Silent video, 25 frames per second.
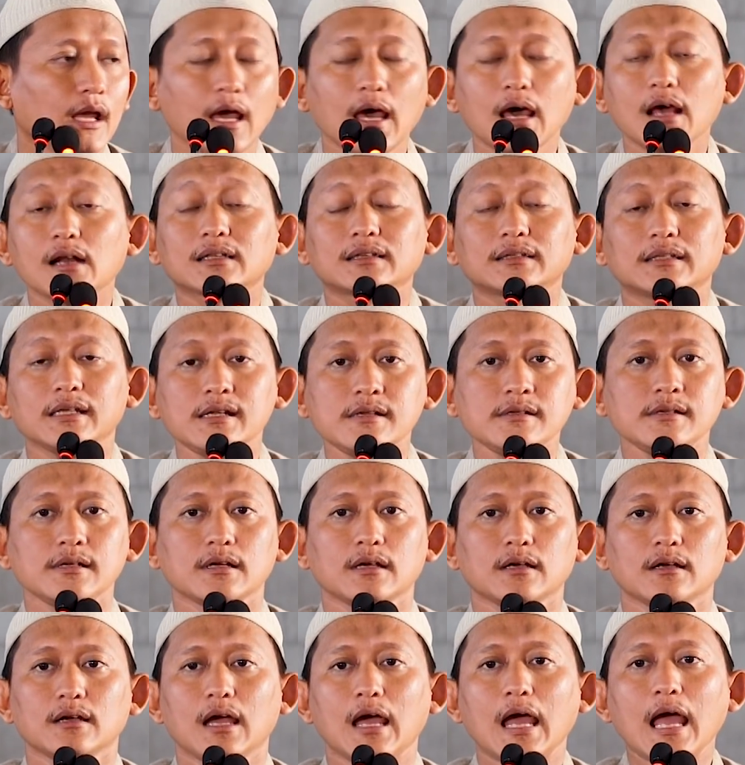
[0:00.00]

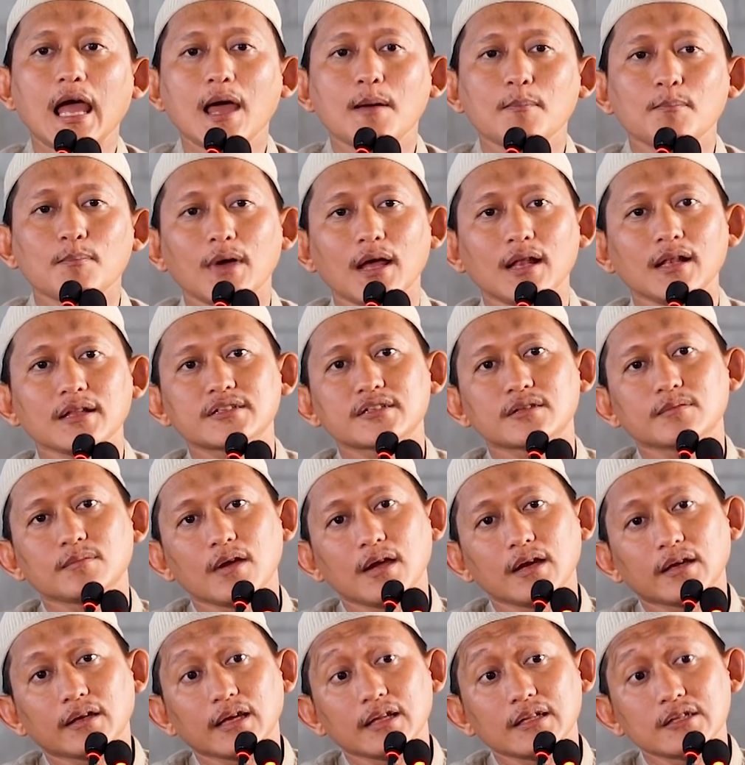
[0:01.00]
Artinya amal
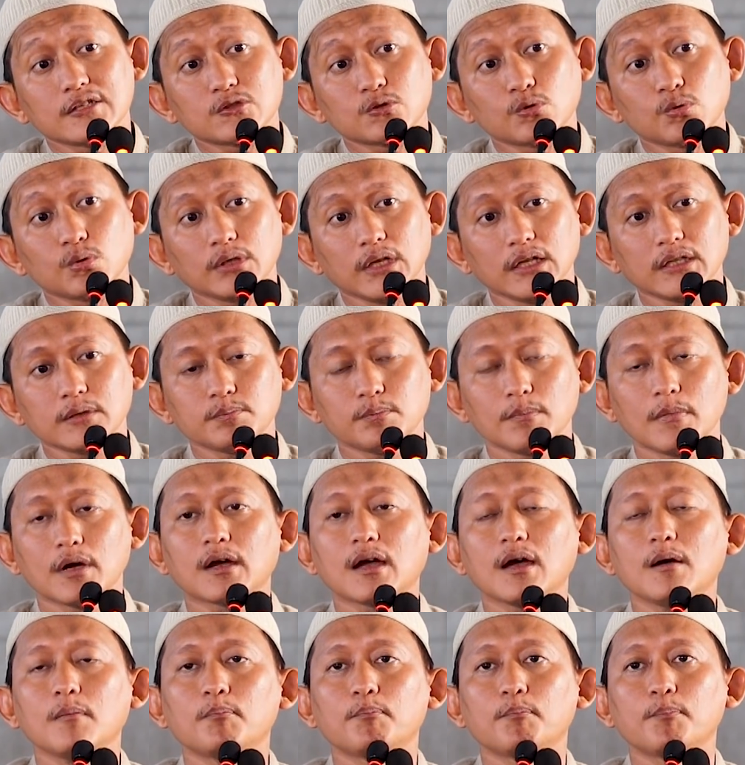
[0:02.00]
semakin sulit
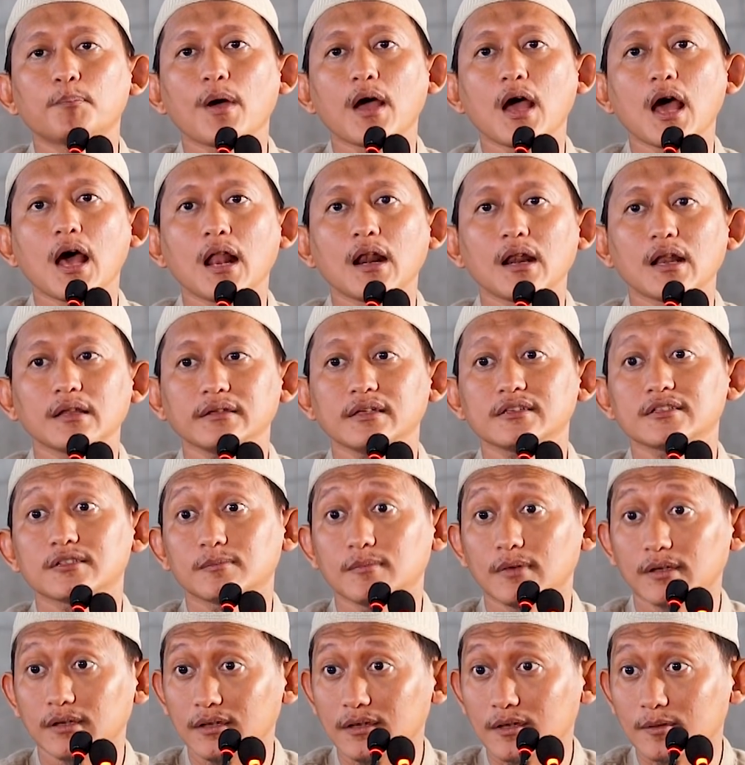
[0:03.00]
maka pahalanya
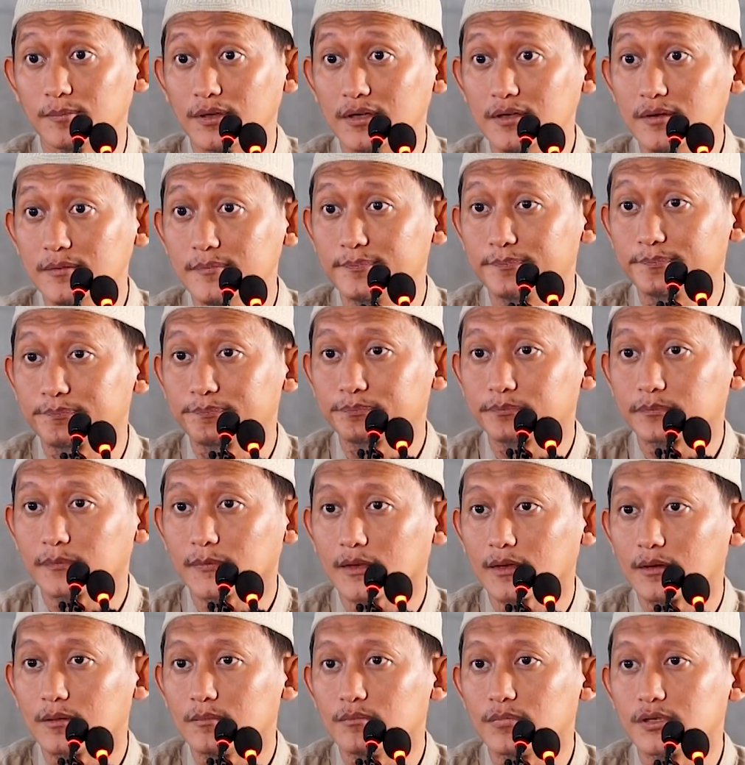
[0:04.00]
semakin apa?
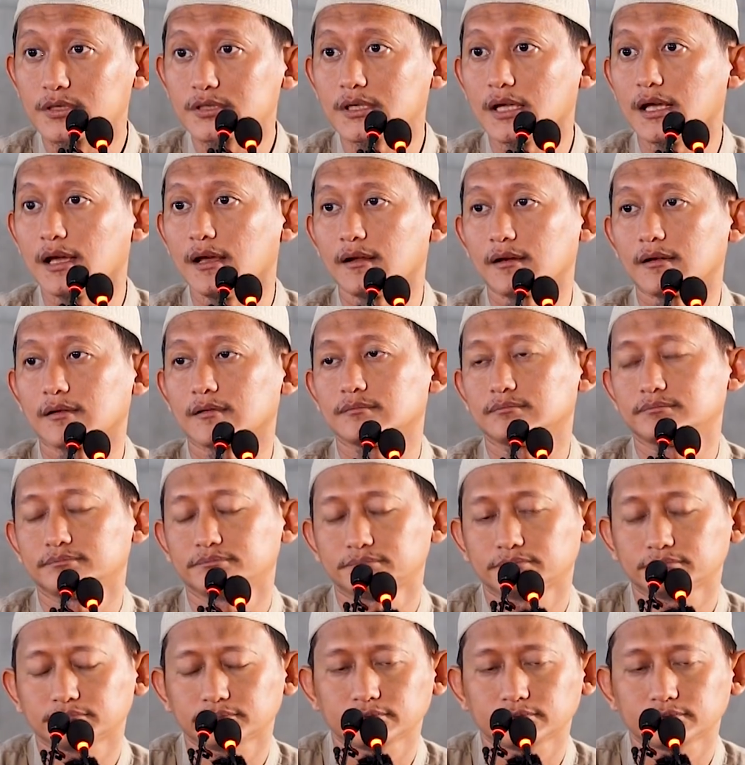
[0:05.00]
Besar.